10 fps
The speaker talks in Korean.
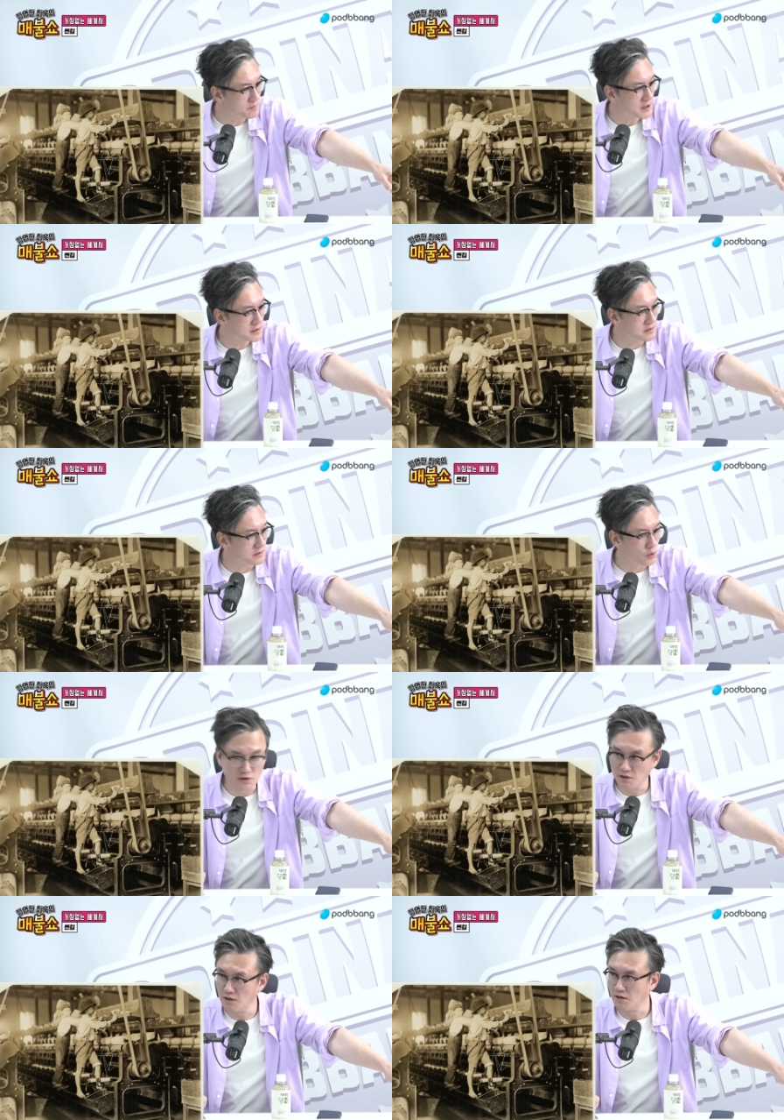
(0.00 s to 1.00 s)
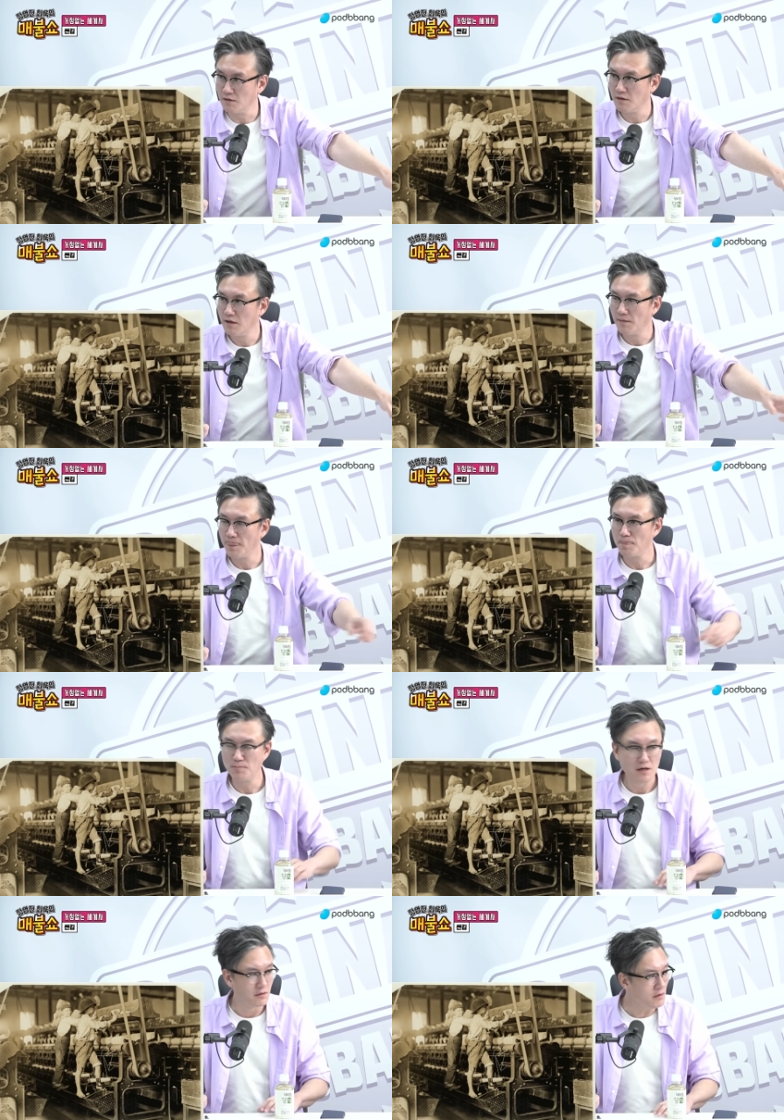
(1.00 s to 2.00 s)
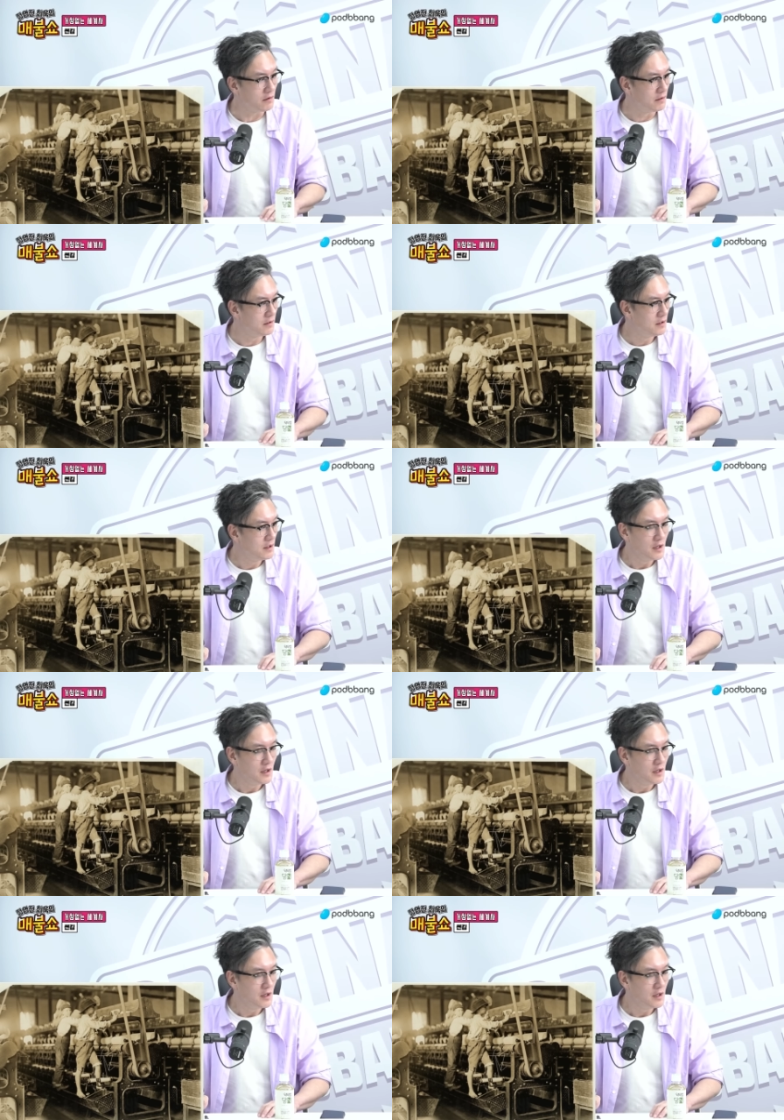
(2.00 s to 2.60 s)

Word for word: 공, 그 공들 방직공이야? 어.